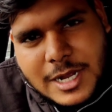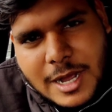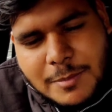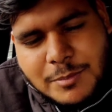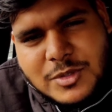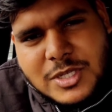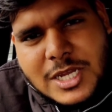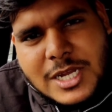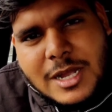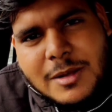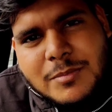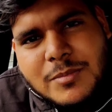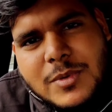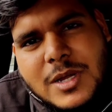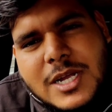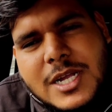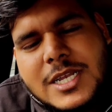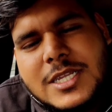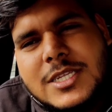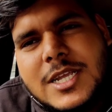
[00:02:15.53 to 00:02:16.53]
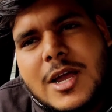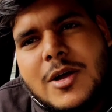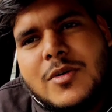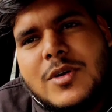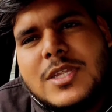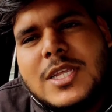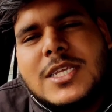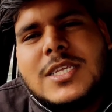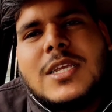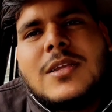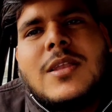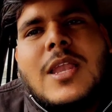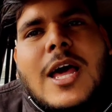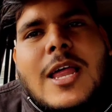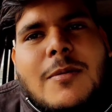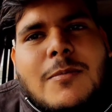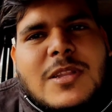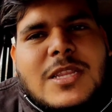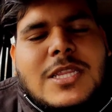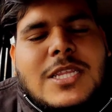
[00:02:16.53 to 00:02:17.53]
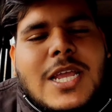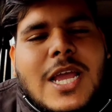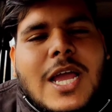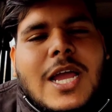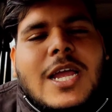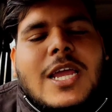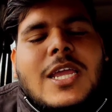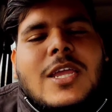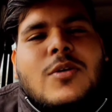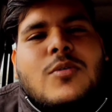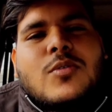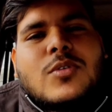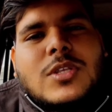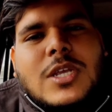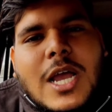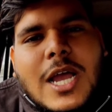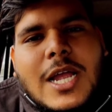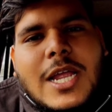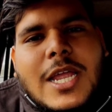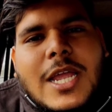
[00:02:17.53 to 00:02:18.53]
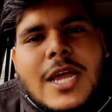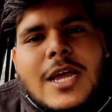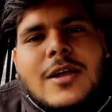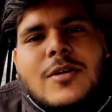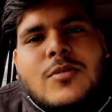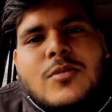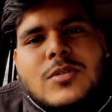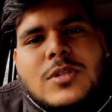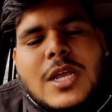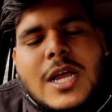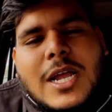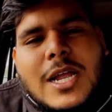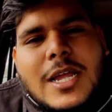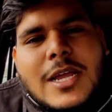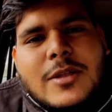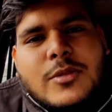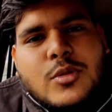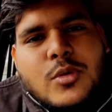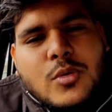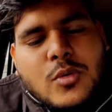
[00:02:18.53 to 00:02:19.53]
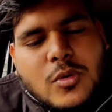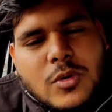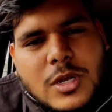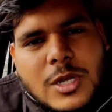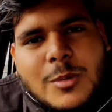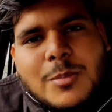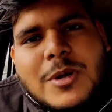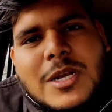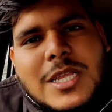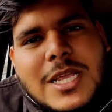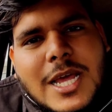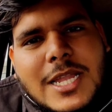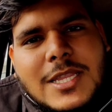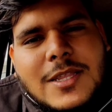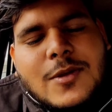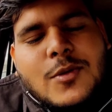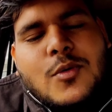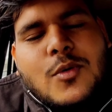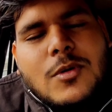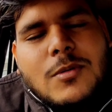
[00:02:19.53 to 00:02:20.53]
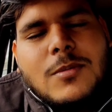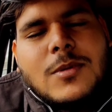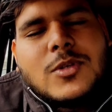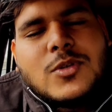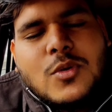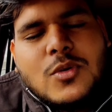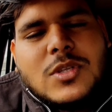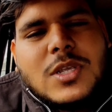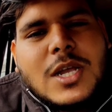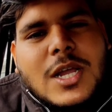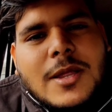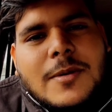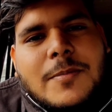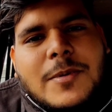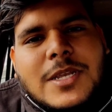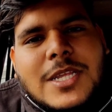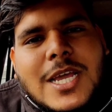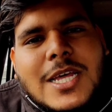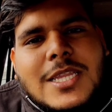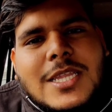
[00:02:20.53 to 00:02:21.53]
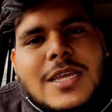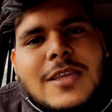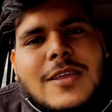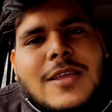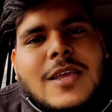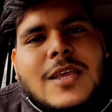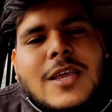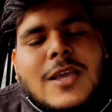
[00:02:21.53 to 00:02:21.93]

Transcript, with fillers: कम से कम अगर जाओगे जैसे लाल बत्ती आ गई कुछ आ गया कुछ आ गया तो रोकनी पड़ जाती है कोई भी सो चक्कर पड़ जाता है